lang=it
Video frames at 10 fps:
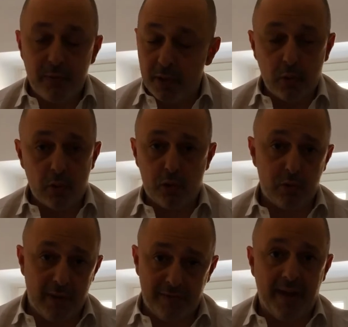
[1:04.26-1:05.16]
dove è in
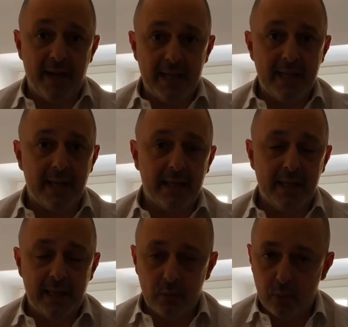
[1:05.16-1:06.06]
corso una faida
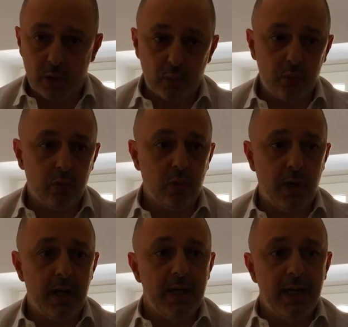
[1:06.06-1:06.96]
che dura
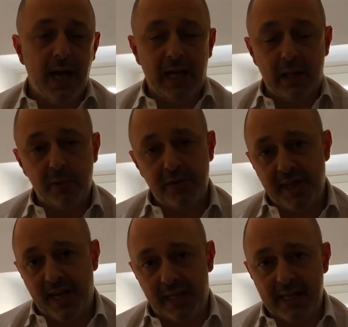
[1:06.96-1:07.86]
tuttora,
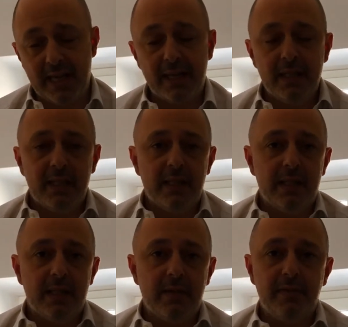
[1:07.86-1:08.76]
all'Australia
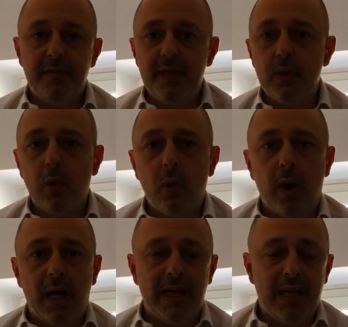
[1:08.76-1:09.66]
eh, fino
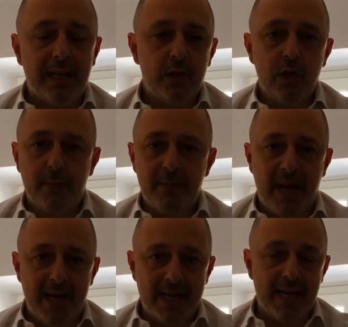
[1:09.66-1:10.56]
alla
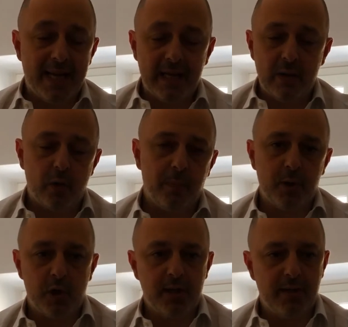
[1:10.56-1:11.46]
Germania e all'Europa
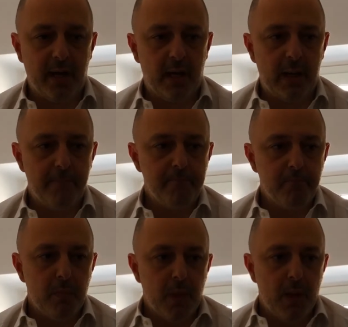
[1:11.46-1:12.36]
centrale.
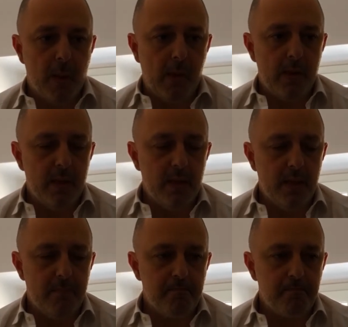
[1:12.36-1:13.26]

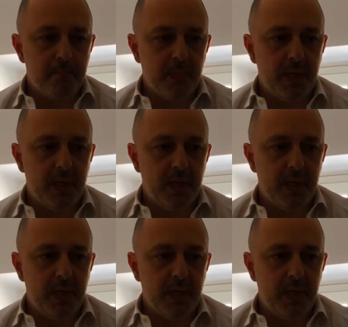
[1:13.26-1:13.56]
Ehm,